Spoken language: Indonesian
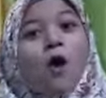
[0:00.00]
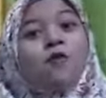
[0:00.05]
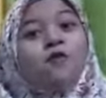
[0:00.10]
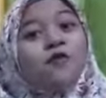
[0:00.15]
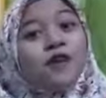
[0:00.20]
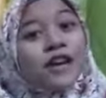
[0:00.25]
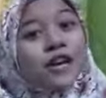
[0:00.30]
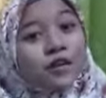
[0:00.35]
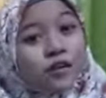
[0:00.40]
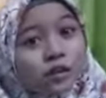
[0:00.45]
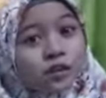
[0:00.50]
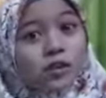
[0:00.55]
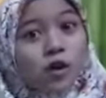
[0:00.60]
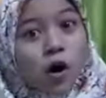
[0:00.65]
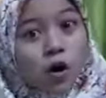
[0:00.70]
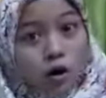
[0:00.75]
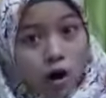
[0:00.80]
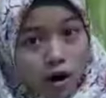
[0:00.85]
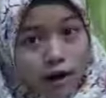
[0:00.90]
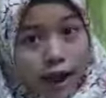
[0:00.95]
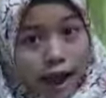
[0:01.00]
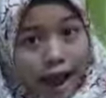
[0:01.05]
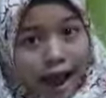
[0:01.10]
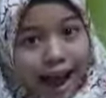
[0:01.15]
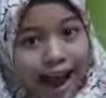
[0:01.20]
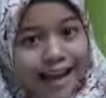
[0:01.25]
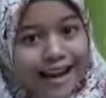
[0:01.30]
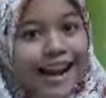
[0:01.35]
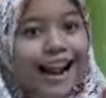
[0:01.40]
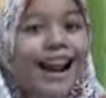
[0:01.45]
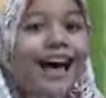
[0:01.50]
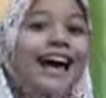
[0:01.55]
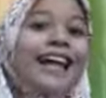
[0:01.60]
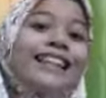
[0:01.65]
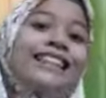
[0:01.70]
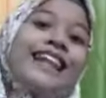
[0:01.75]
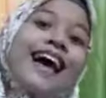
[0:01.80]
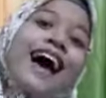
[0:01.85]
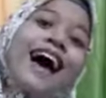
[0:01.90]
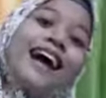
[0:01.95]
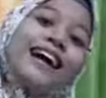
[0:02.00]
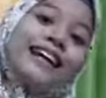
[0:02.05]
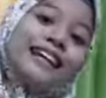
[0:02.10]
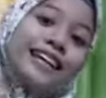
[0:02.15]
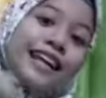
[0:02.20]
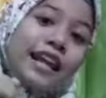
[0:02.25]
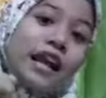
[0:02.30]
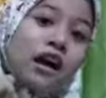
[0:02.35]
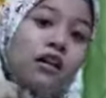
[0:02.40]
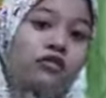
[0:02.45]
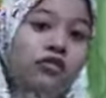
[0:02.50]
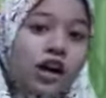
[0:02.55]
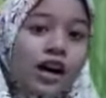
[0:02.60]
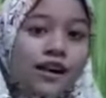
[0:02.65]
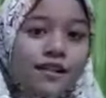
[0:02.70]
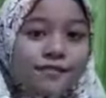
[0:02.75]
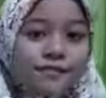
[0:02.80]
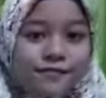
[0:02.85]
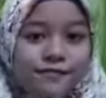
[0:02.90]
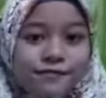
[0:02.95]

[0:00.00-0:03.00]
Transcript: Virus corona adalah takdir Allah.